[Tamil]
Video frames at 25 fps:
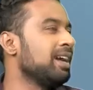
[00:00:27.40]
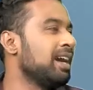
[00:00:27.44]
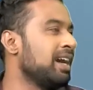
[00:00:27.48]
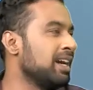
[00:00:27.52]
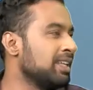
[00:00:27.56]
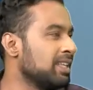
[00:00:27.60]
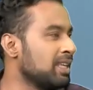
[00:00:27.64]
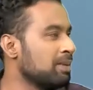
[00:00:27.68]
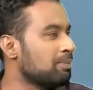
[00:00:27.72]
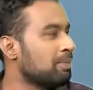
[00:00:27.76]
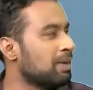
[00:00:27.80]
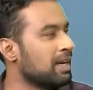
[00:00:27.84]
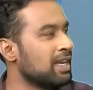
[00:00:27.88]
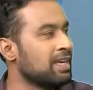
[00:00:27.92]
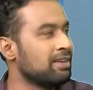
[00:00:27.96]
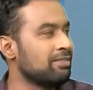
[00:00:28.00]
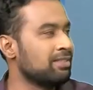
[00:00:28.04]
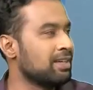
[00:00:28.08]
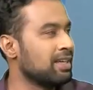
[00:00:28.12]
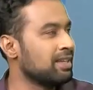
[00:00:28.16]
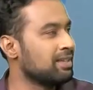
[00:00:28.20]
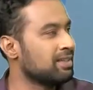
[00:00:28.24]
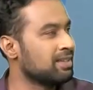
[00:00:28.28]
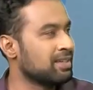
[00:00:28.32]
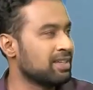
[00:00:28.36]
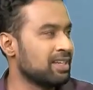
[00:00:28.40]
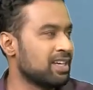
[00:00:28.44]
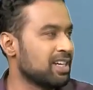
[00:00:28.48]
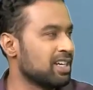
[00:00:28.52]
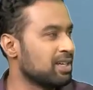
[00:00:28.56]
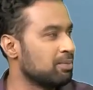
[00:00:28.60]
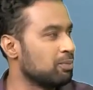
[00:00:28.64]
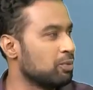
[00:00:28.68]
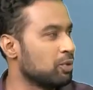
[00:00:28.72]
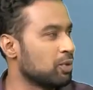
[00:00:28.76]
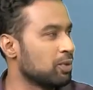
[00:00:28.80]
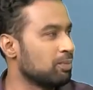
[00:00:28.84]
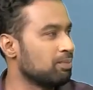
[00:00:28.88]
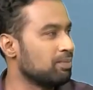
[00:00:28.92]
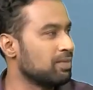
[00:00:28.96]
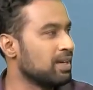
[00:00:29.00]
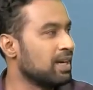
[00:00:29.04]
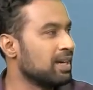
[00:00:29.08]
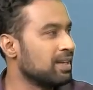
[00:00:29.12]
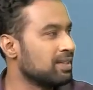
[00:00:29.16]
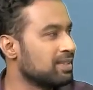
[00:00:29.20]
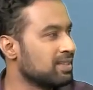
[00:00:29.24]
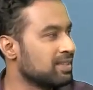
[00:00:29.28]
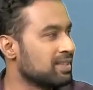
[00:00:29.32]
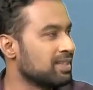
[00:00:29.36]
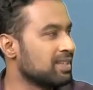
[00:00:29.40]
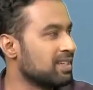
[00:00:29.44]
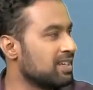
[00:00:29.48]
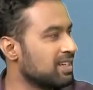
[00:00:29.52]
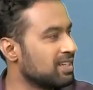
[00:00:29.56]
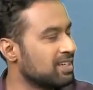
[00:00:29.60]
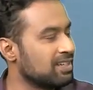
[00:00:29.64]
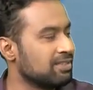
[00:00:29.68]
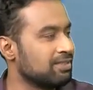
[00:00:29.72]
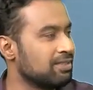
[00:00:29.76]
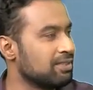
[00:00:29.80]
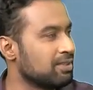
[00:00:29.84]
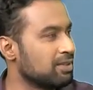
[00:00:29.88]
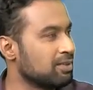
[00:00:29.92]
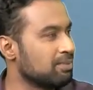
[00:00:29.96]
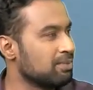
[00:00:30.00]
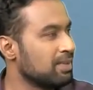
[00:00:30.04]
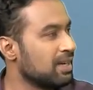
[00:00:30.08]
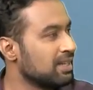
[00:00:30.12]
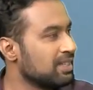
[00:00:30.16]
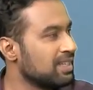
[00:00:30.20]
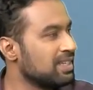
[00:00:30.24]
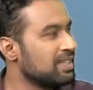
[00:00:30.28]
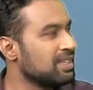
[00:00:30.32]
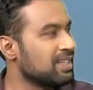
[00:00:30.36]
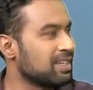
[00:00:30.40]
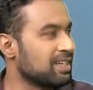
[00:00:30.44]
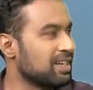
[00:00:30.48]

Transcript: அதே பழைய விடயத்துக்கு நாங்கள் போகிறோம் அடுத்தது நாங்கள் வர்றோம் அது என்ன